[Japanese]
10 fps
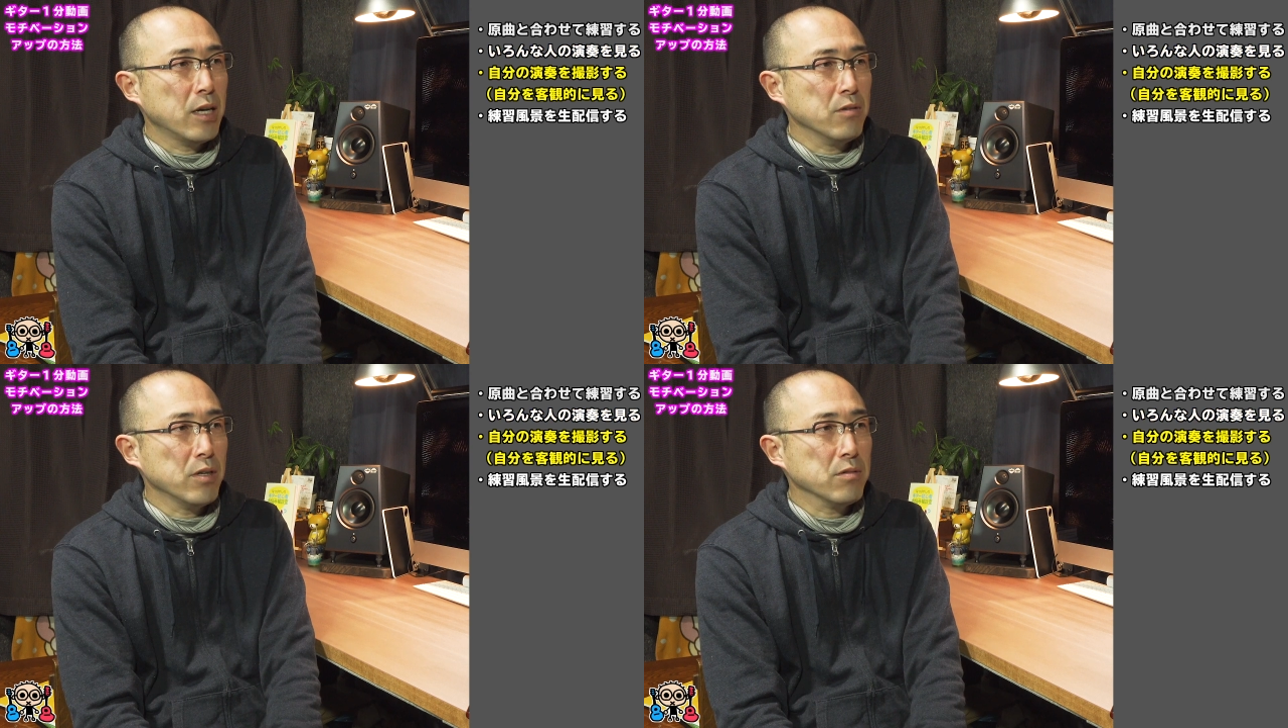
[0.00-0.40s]

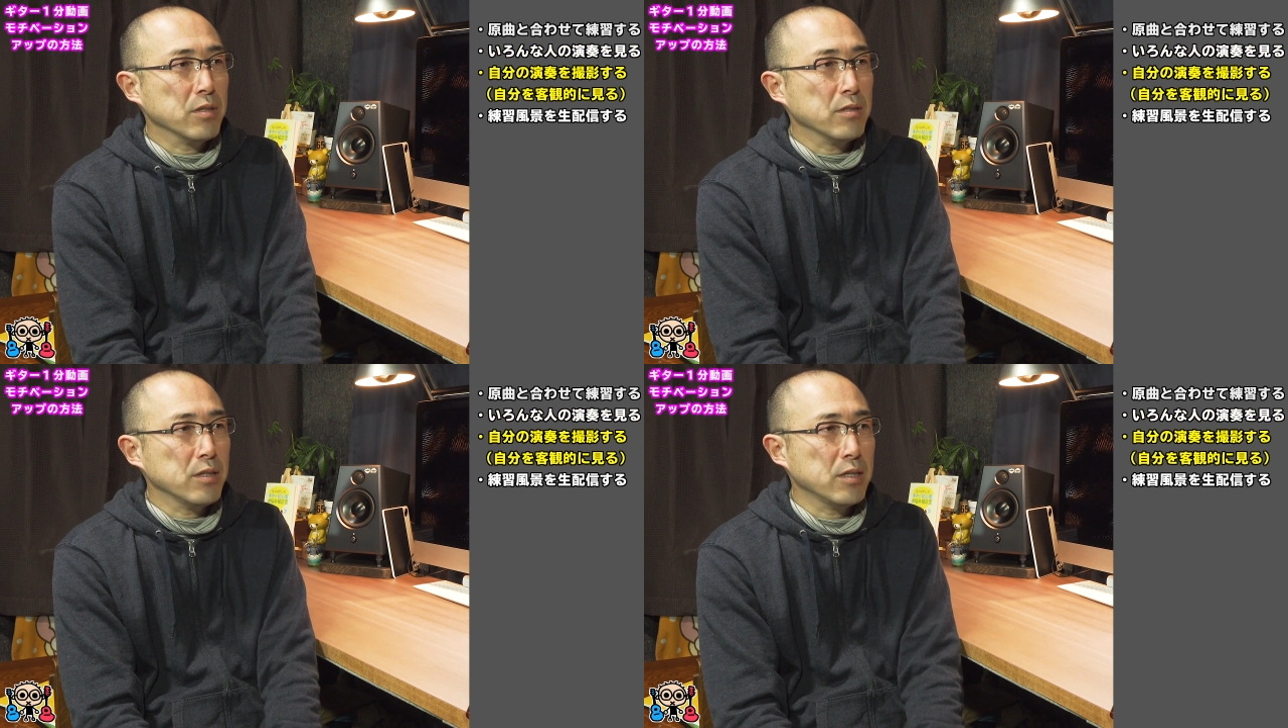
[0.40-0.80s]
あとはそう
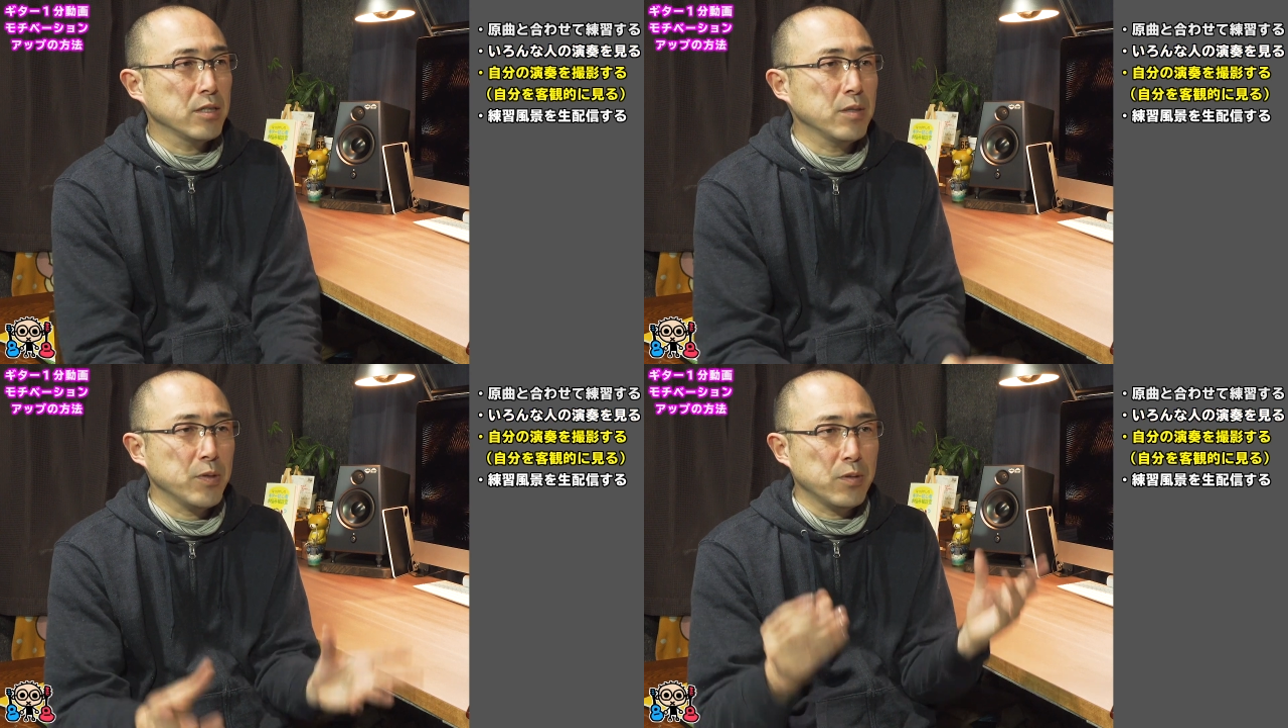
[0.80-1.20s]
ですね、
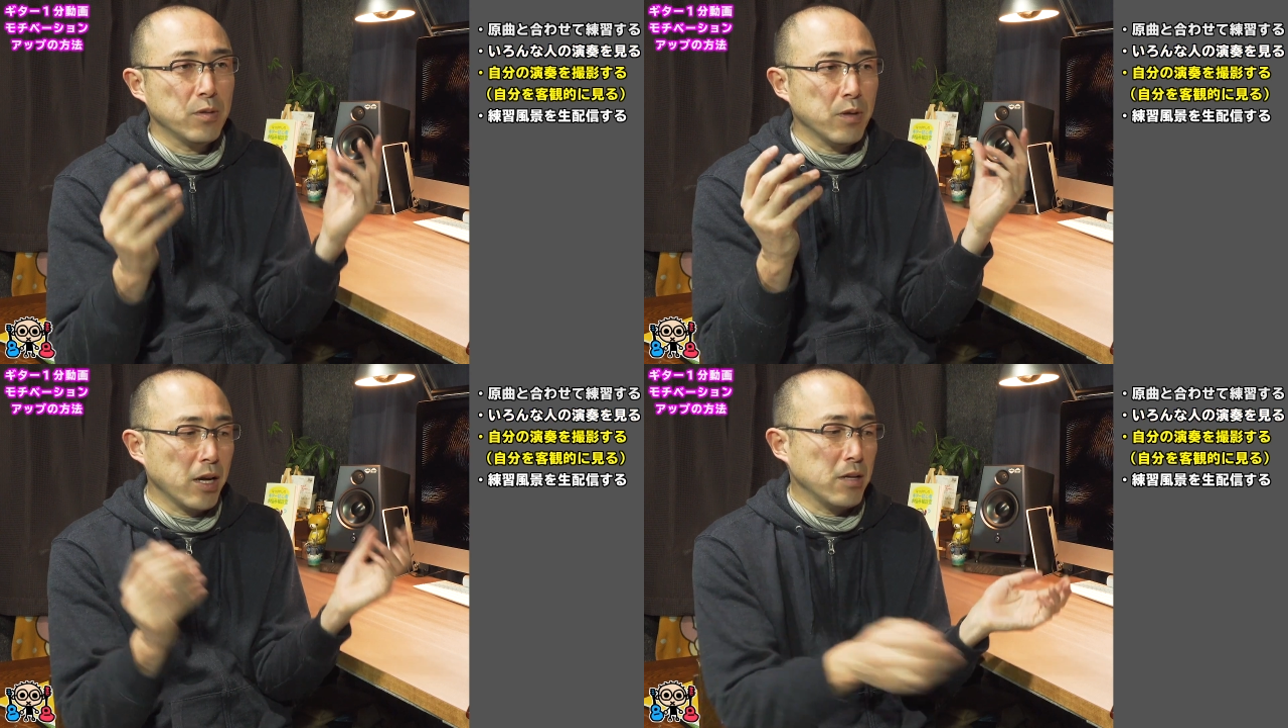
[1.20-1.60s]
自分
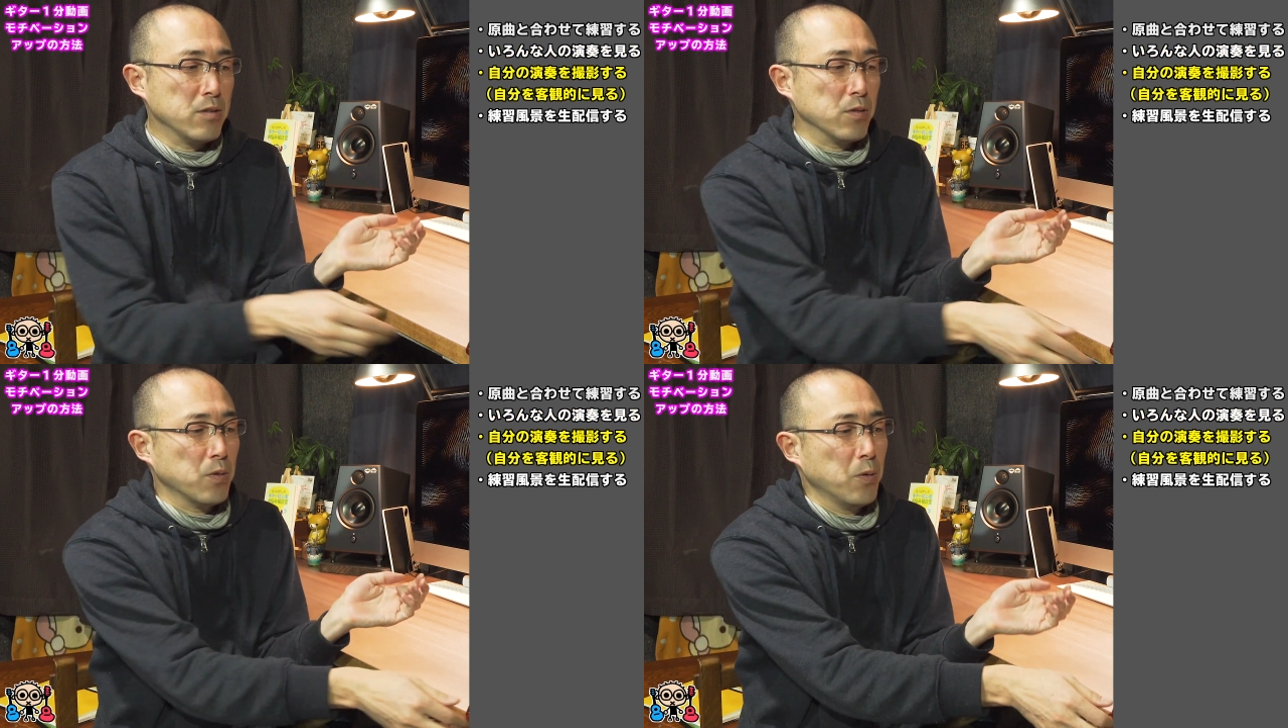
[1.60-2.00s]
の演
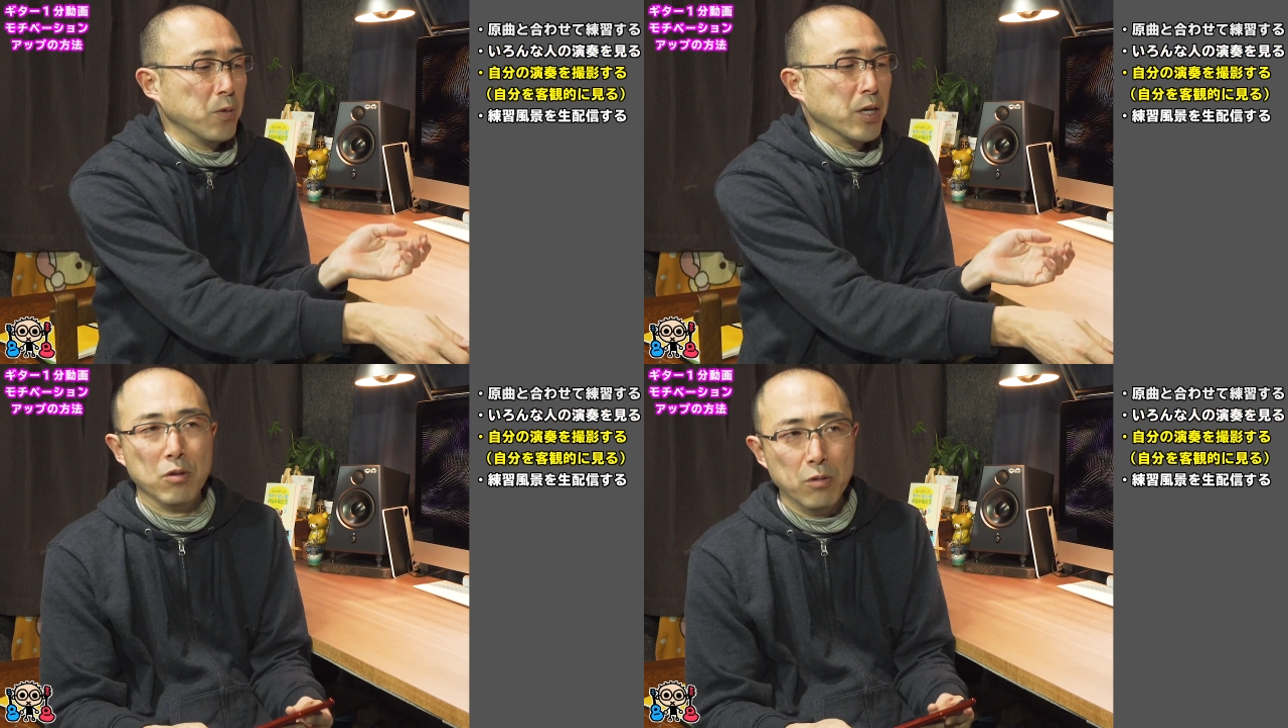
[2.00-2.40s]
奏
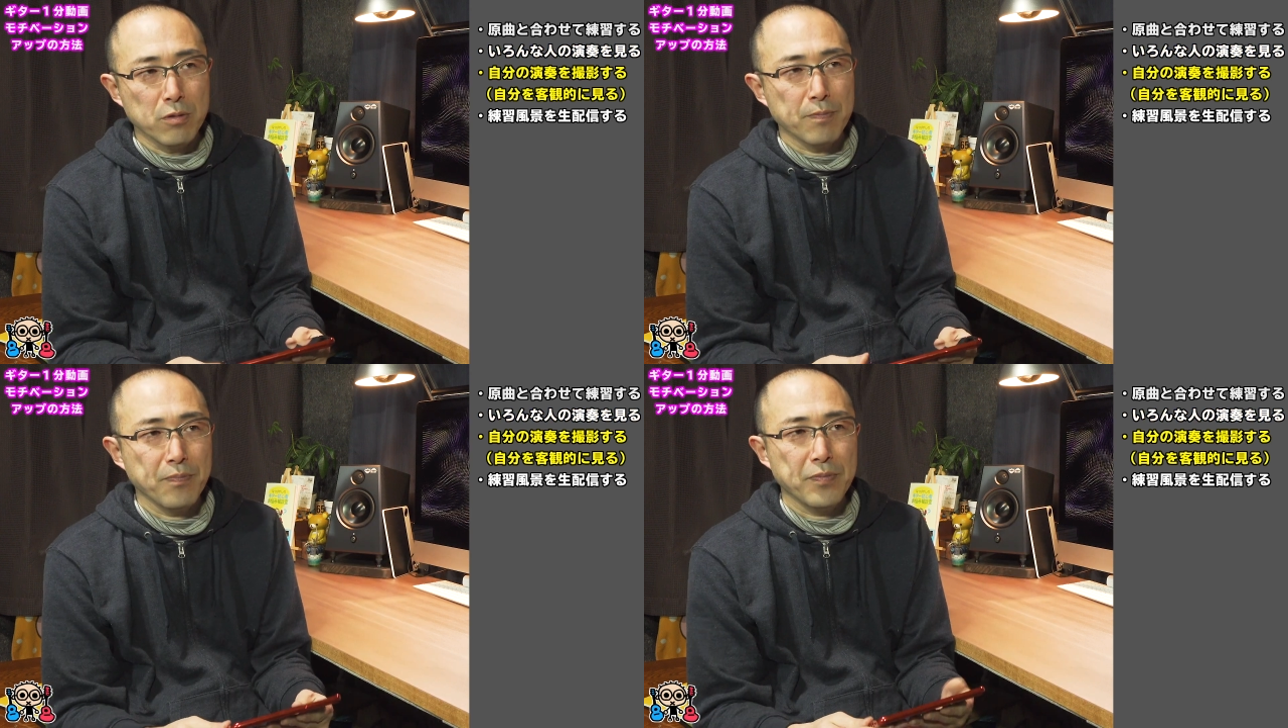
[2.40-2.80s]
を撮る。